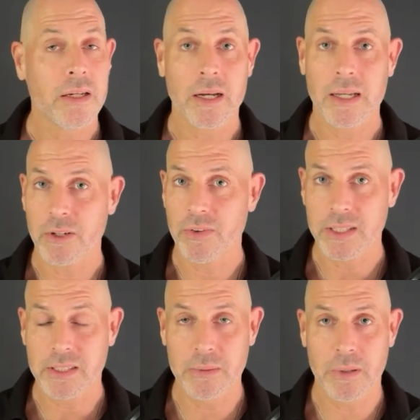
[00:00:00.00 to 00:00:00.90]
ja,
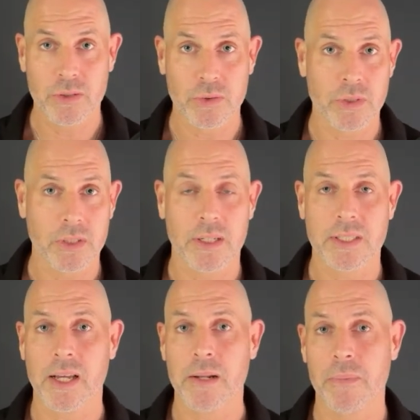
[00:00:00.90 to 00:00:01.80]
Quecksilber aus unseren
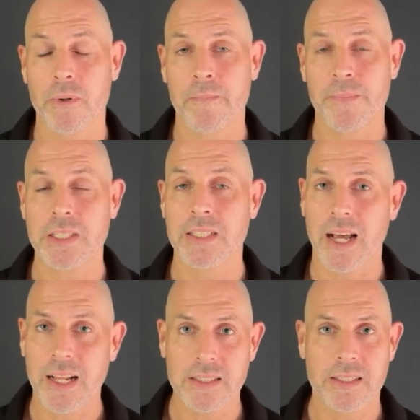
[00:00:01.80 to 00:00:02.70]
Zahnblomben, das sind
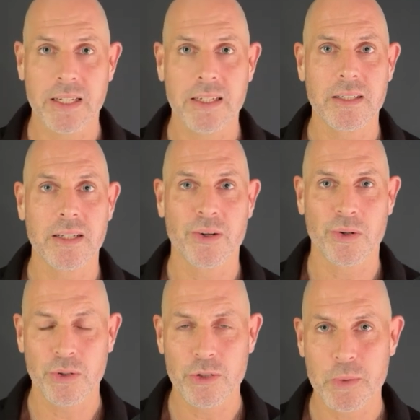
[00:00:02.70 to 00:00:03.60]
alles Dinge, die eine
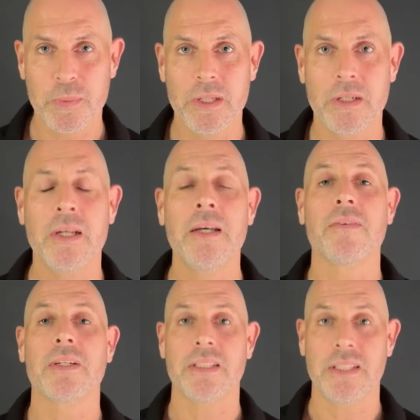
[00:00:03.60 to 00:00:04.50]
Rolle spielen,
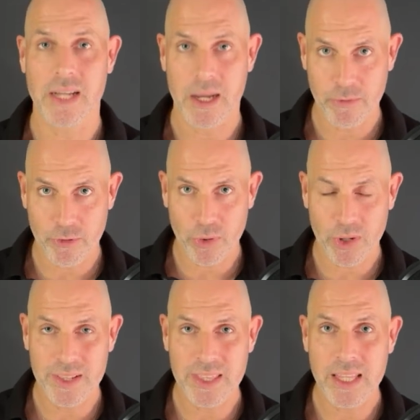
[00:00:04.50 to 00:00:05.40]
was die
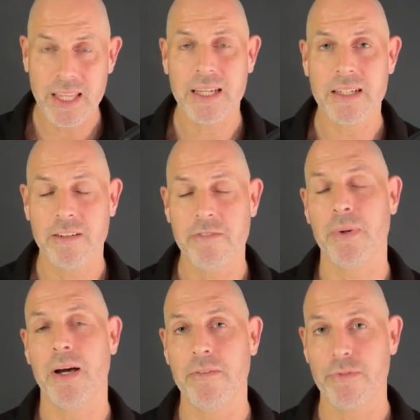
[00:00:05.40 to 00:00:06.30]
Darmflora negativ
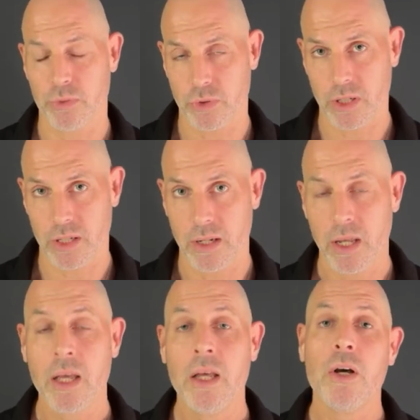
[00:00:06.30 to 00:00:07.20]
beeinflussen kann.
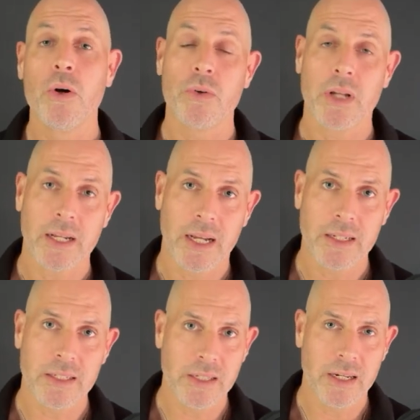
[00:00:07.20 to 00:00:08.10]
Und eine
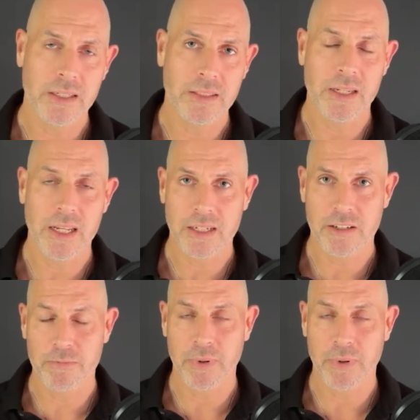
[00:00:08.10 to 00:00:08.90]
andere Sache, die sie negativ